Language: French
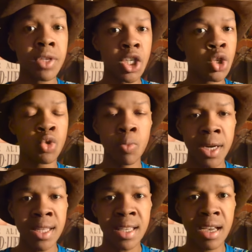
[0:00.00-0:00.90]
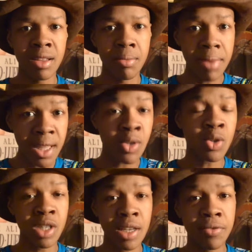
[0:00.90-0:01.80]
et je ne suis pas les scans, mais de ce
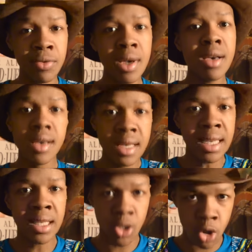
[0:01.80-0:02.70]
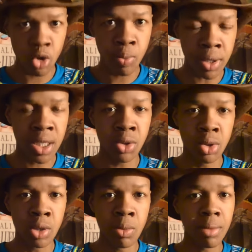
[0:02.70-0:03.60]
que j'ai vu, et c'est assez dur de porter un
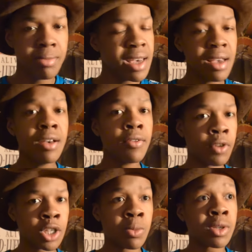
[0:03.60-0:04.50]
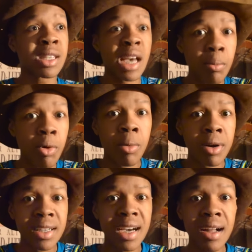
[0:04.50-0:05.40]
jugement, mais franchement c'est un bon
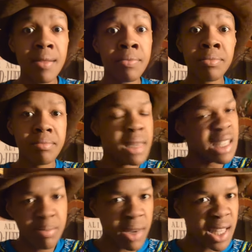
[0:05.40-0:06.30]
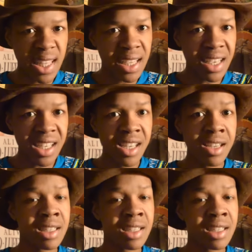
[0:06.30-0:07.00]
manga mais c'est pas une dinguerie.